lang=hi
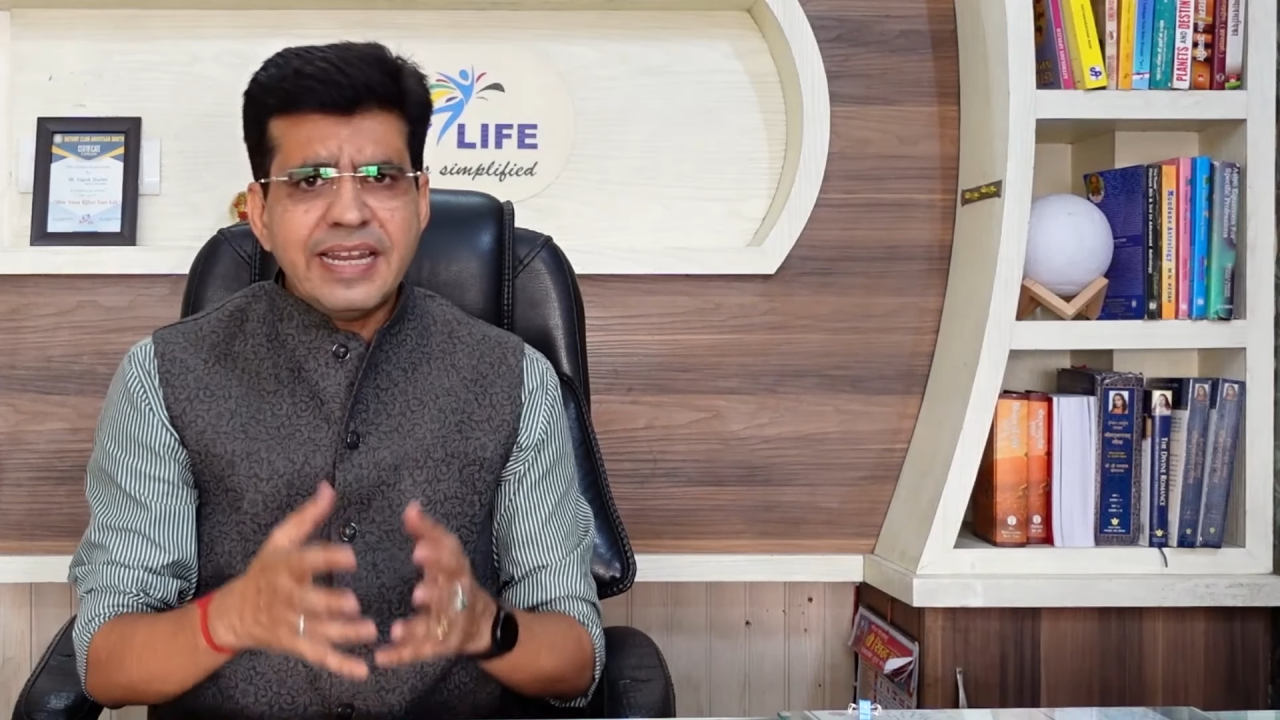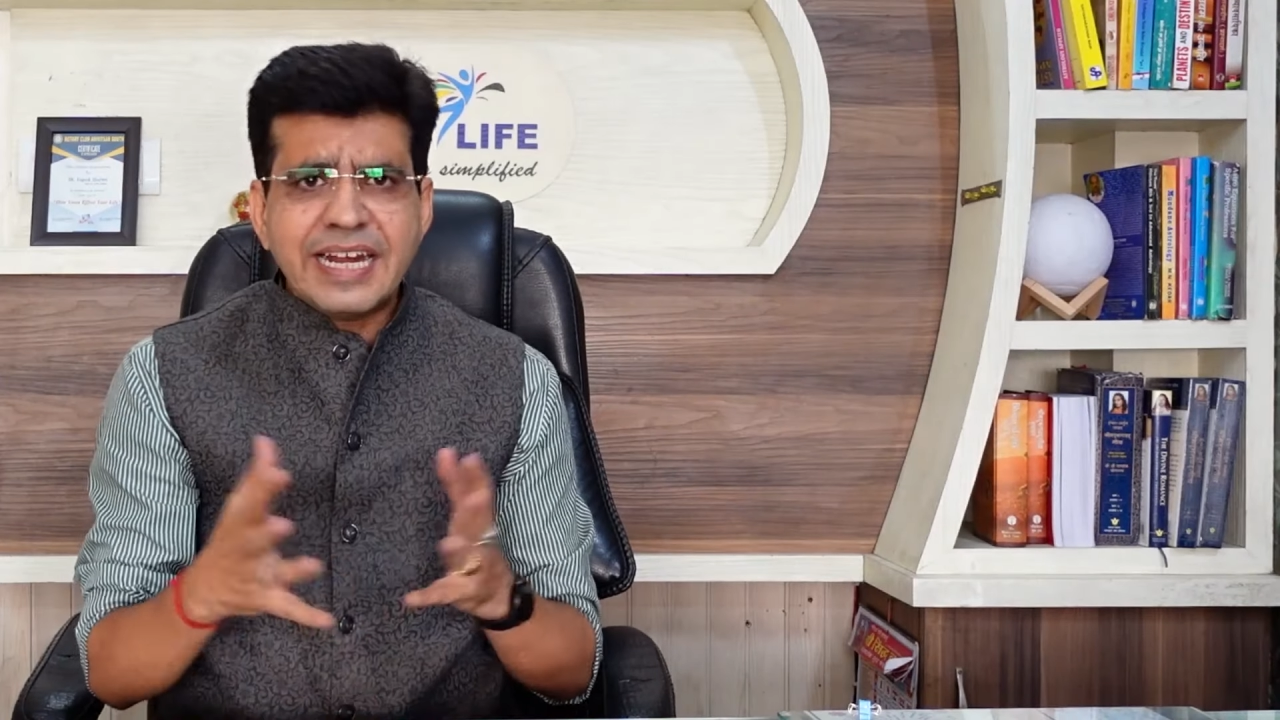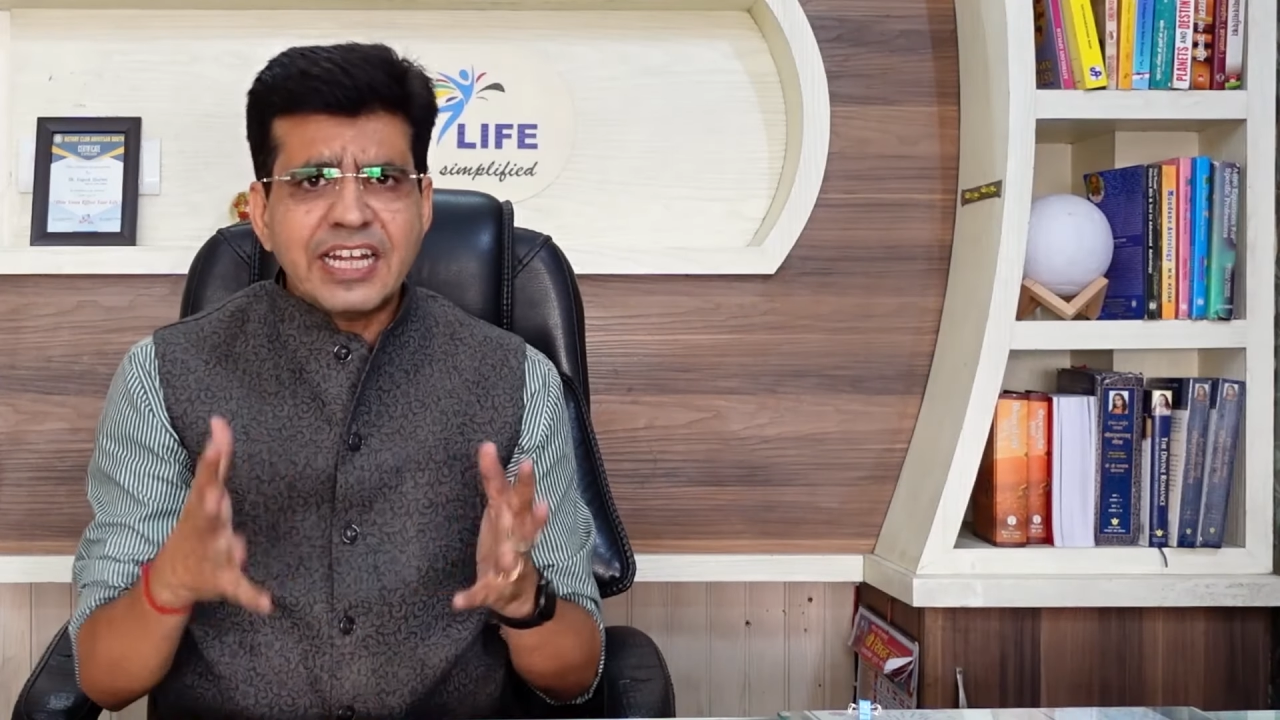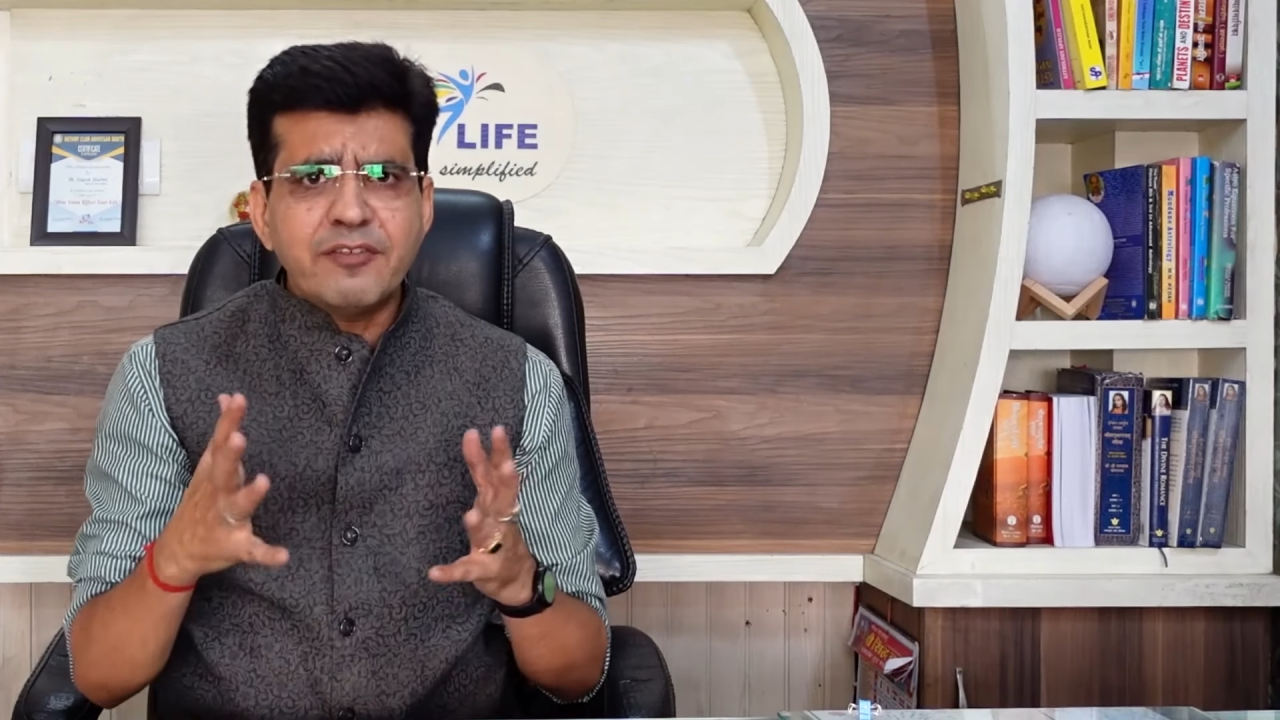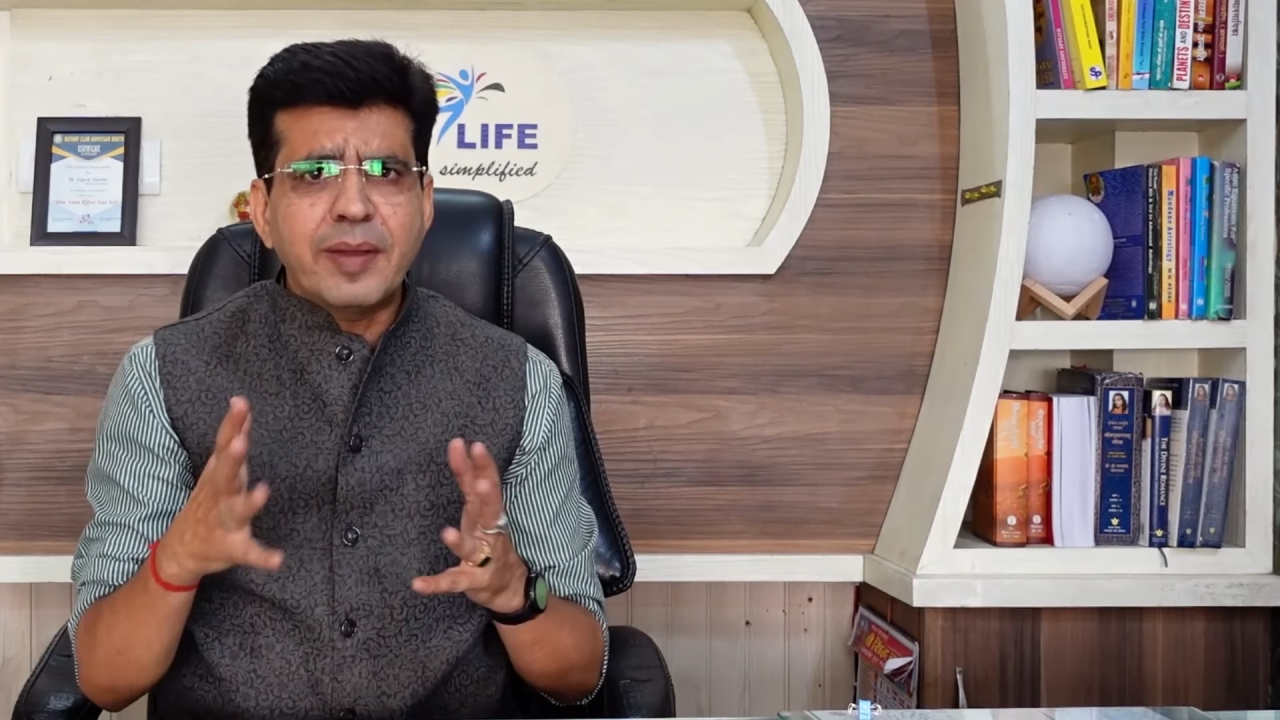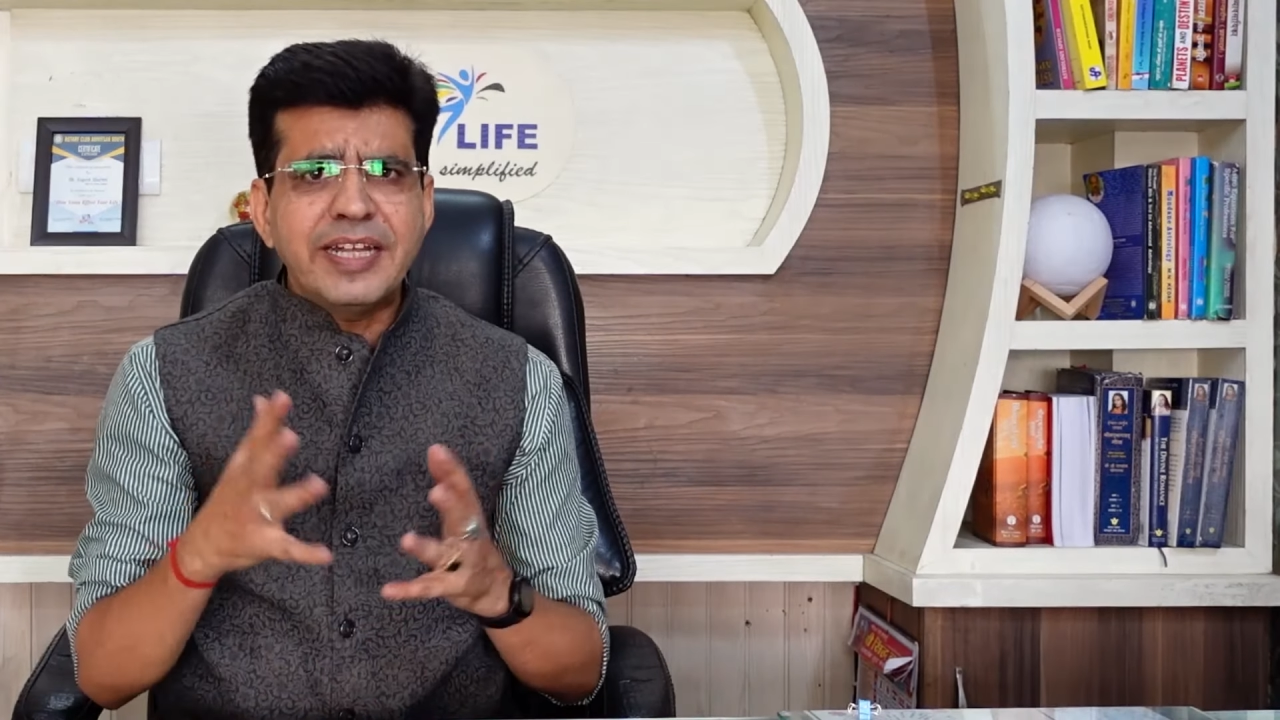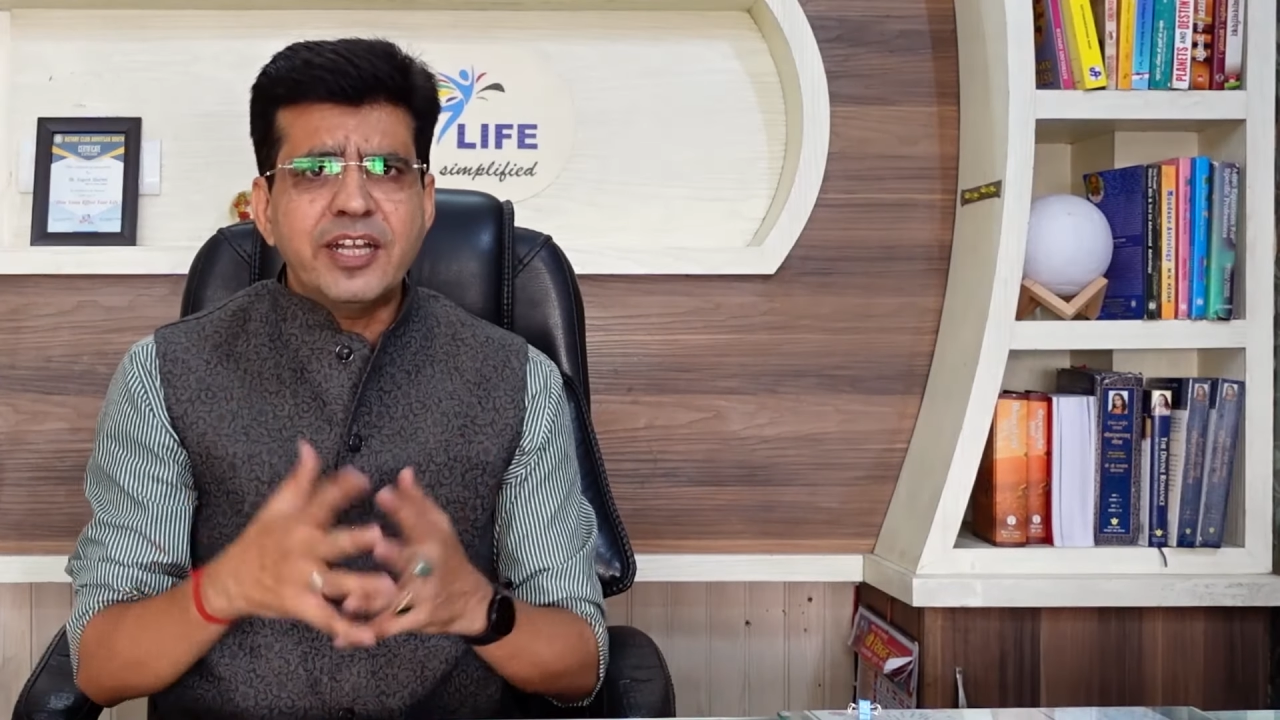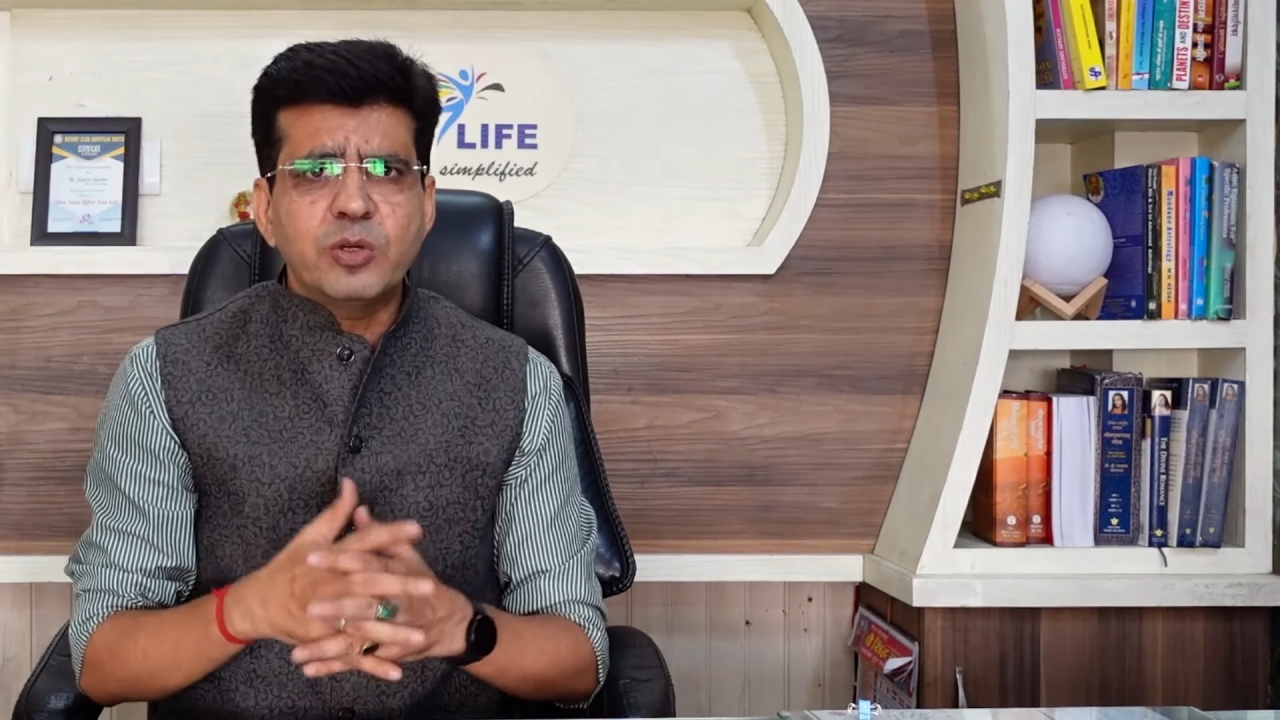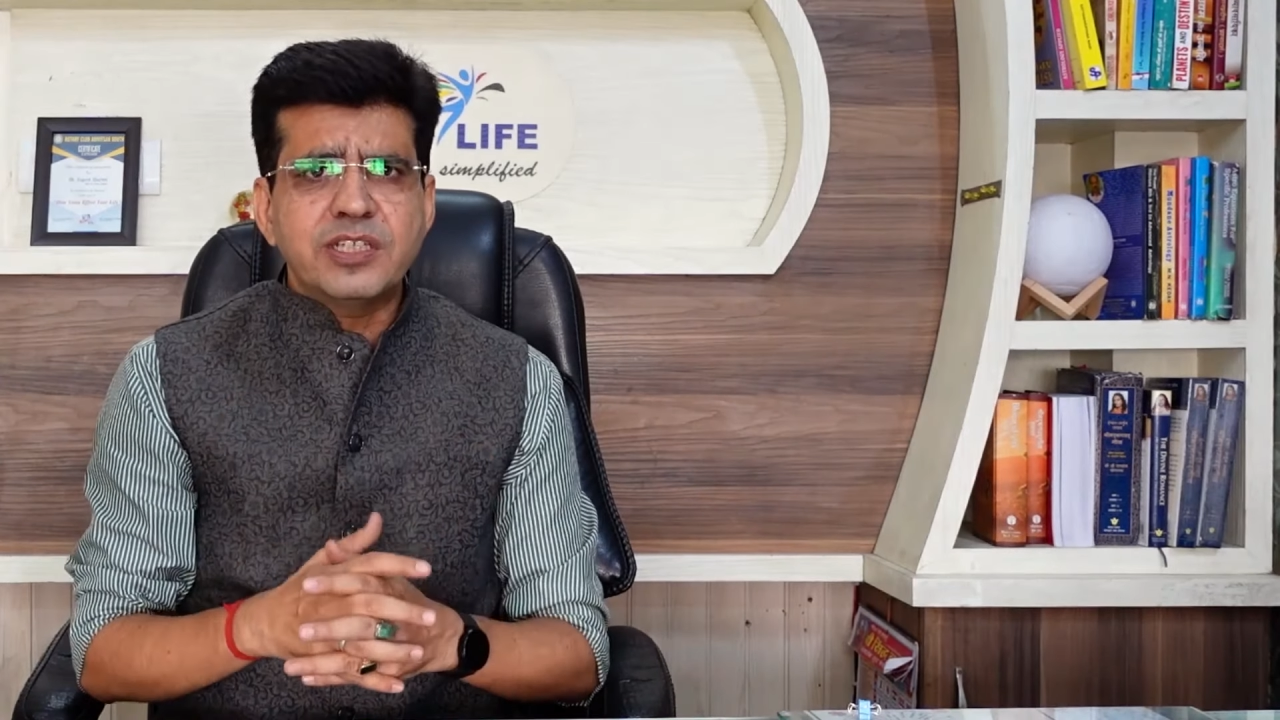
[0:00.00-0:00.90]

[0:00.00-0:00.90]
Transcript: नेगेटिव माइंडेड